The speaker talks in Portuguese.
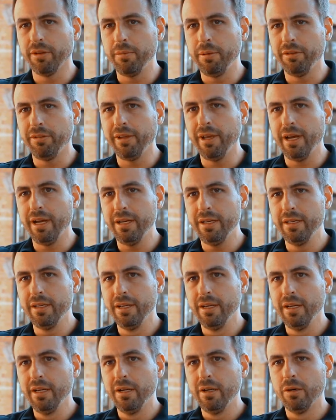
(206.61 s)
CBCA.
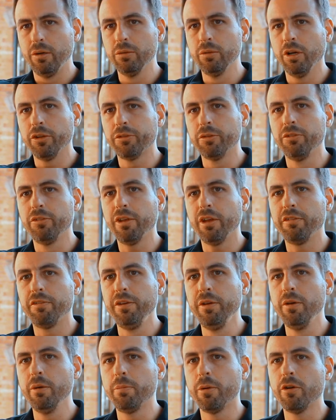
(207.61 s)
O nosso
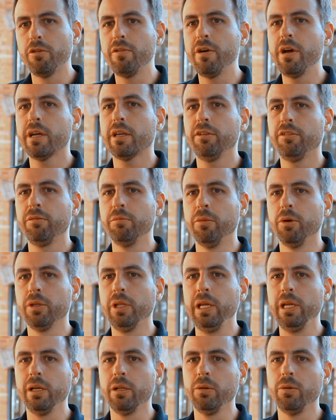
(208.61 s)
desafio é provar que esse
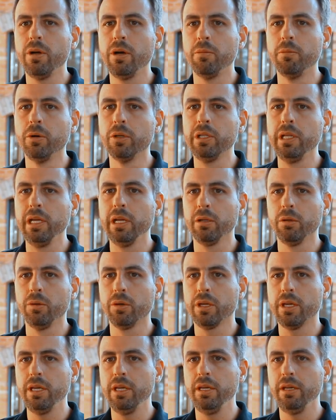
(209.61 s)
modelo é um
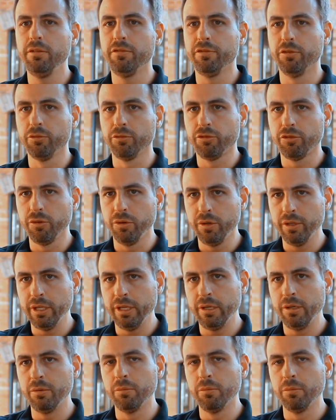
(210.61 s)
modelo que funciona,